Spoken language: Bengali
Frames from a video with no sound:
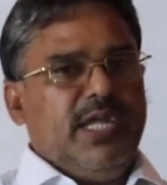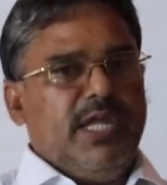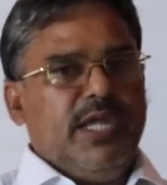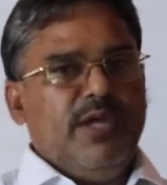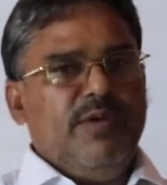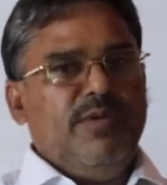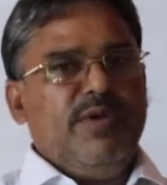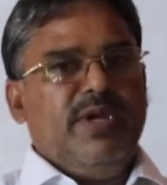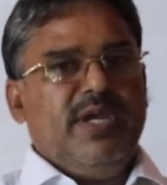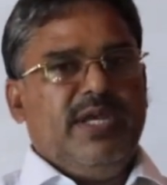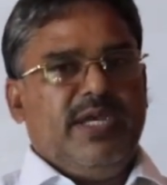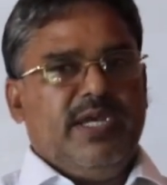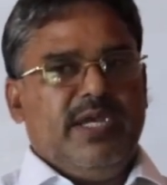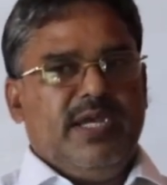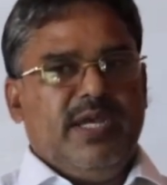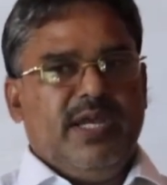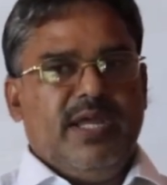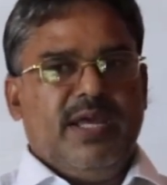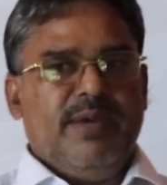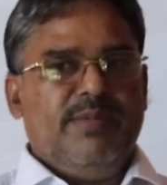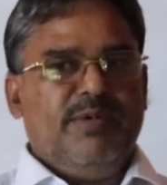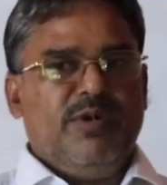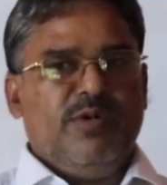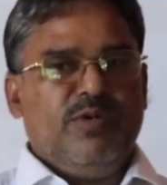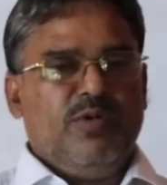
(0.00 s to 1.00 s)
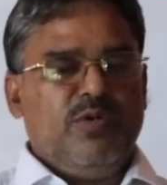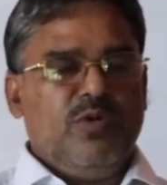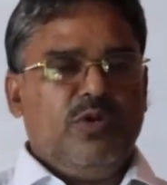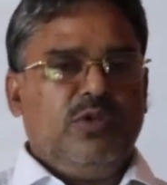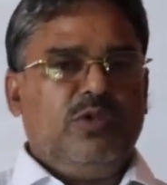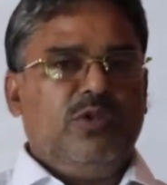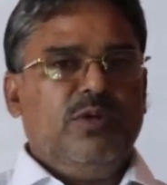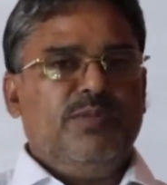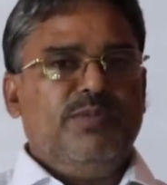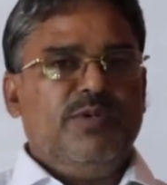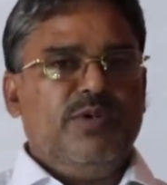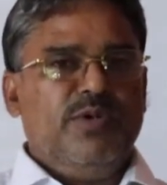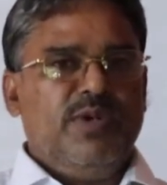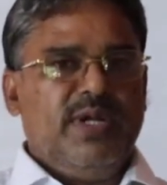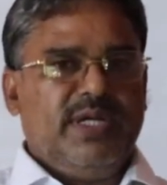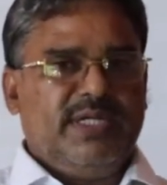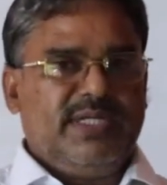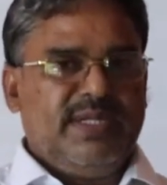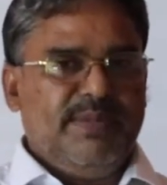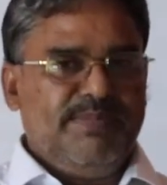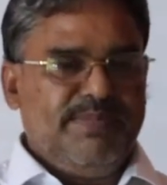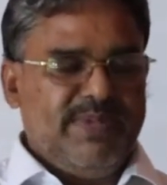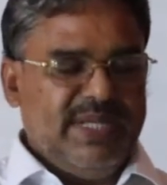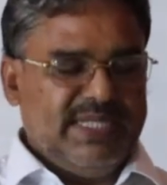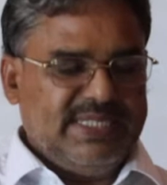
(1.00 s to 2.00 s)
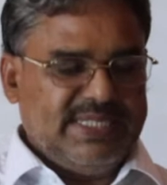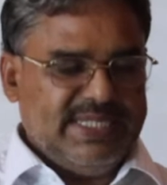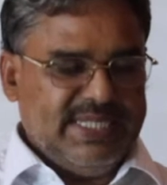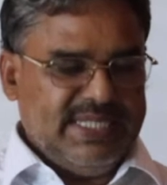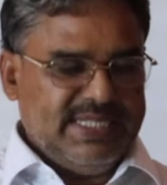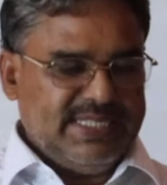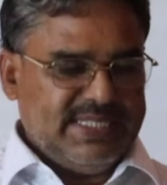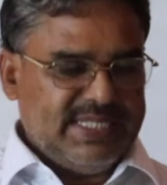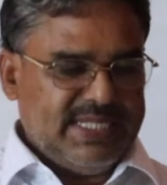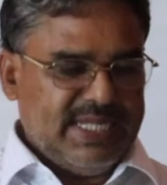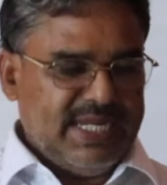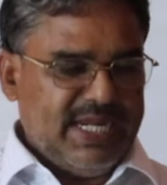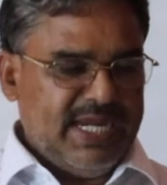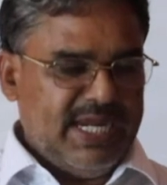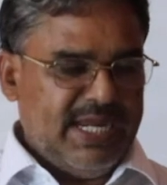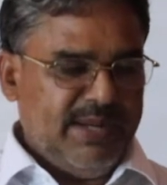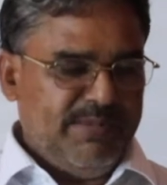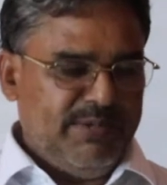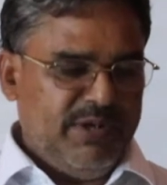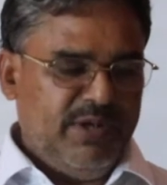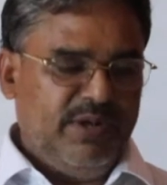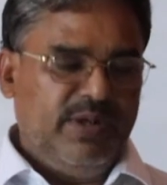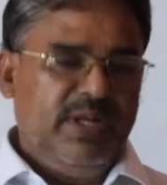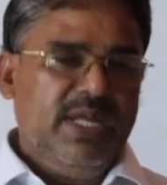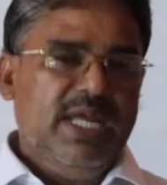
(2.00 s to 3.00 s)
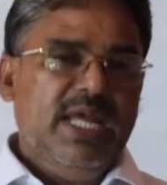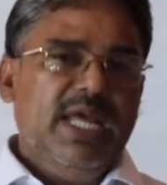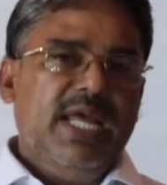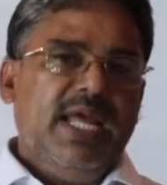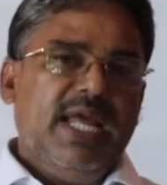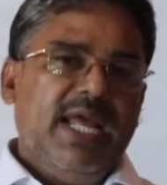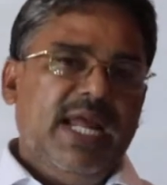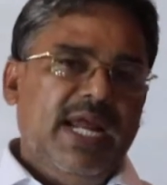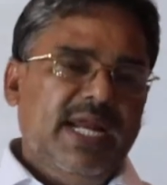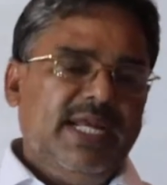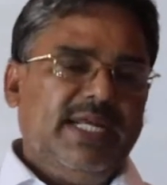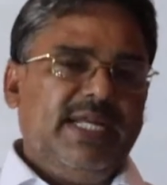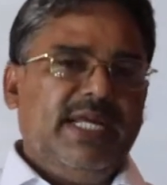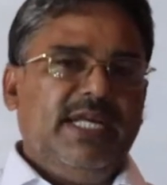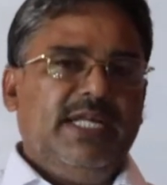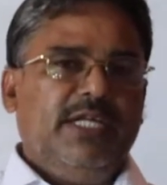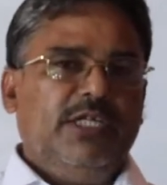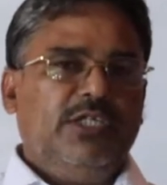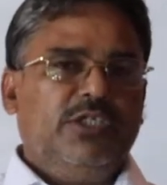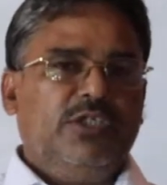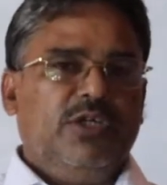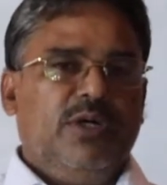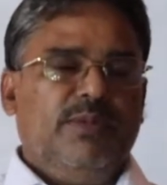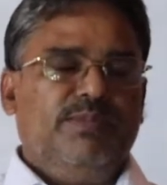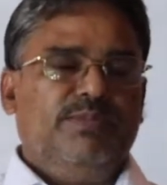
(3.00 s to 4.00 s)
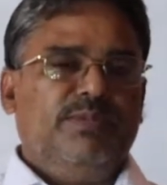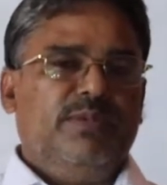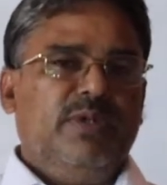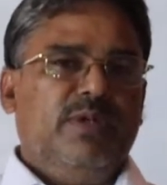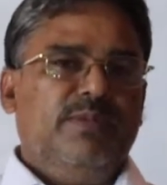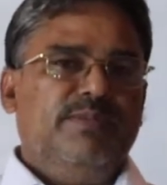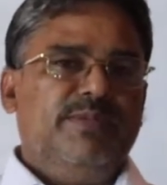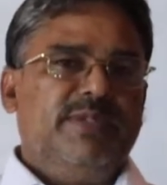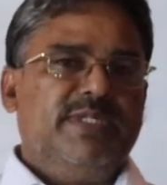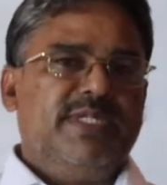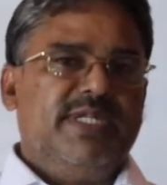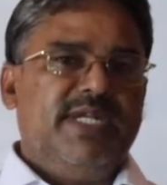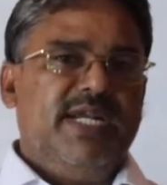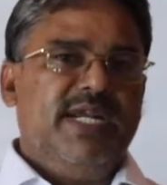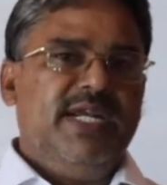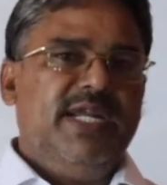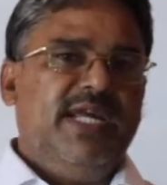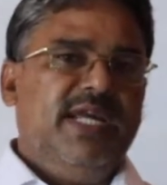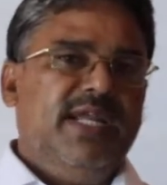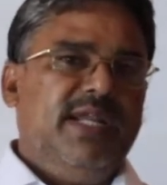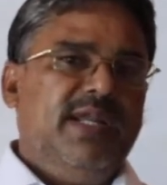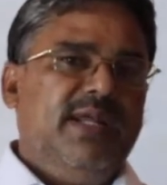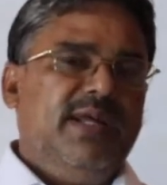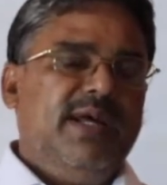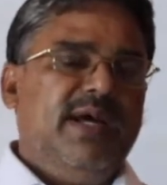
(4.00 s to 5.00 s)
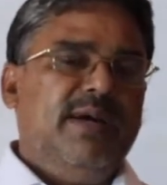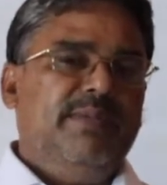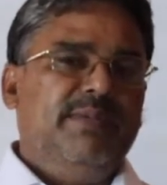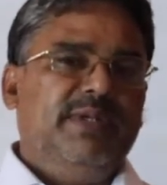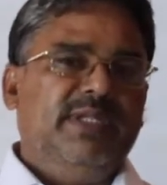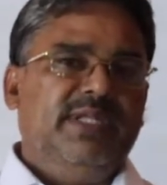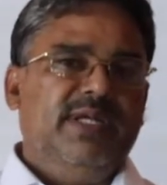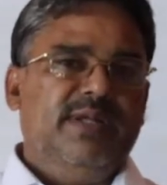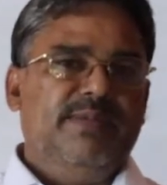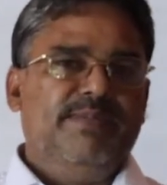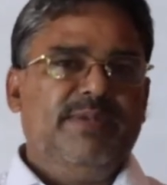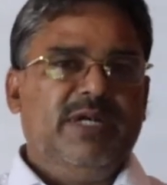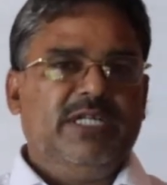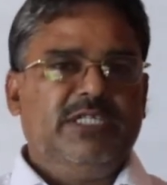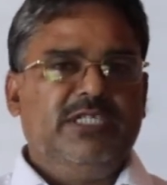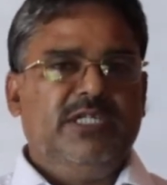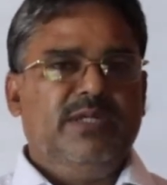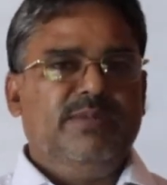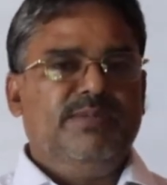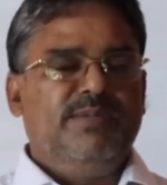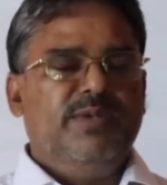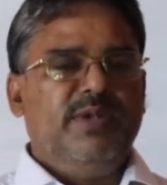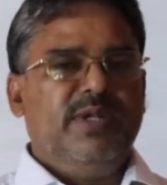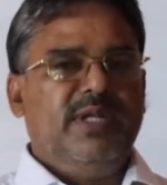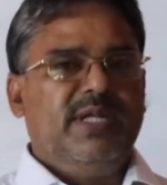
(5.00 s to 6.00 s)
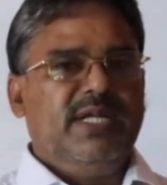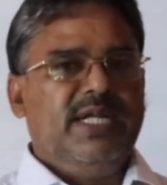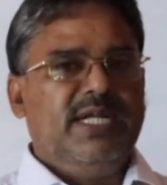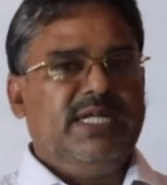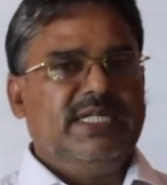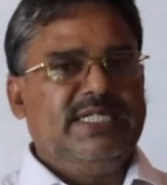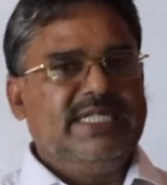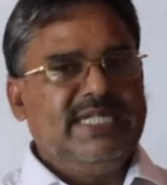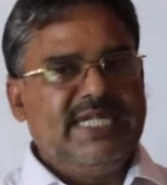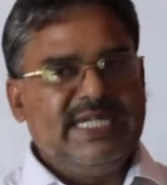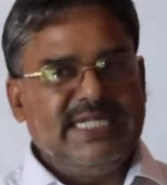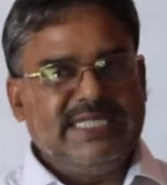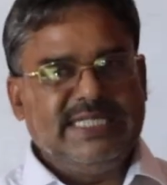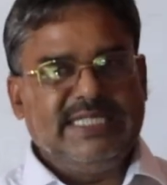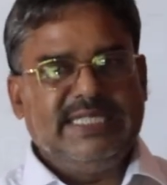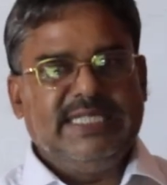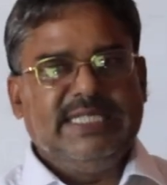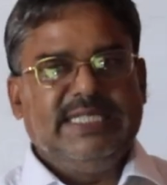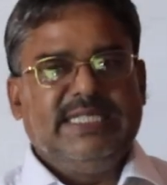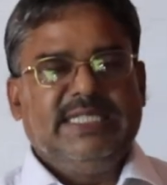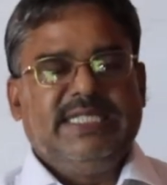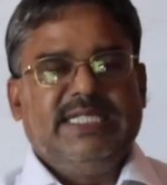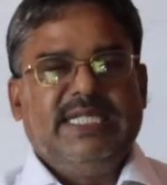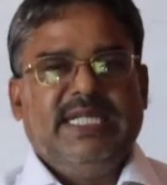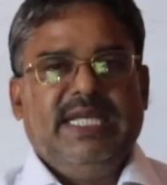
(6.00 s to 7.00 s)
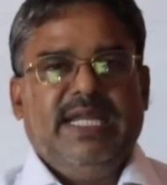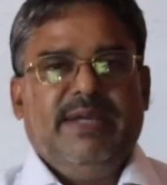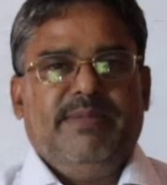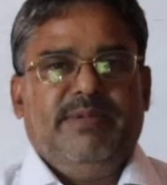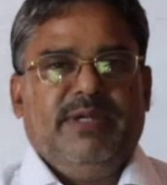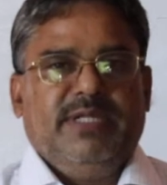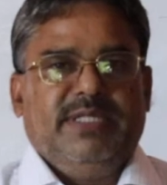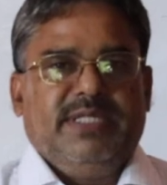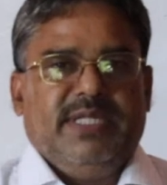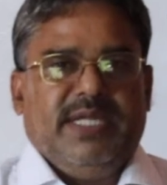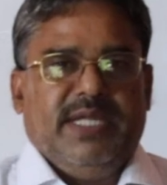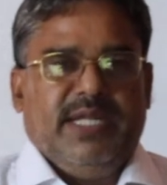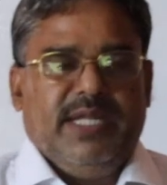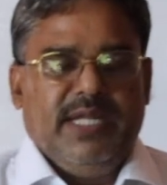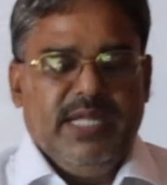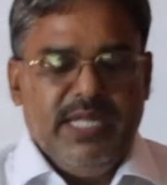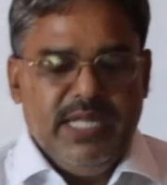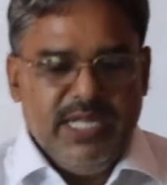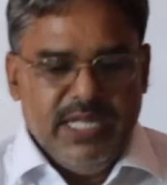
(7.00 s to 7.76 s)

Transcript: ইউনিট এবং গুরুত্বপূর্ণ একটা প্যাসেজ এবং এইটাই সপ্তম শ্রেণীর আমাদের বার্ষিক পরীক্ষার শেষ সিলেবাসের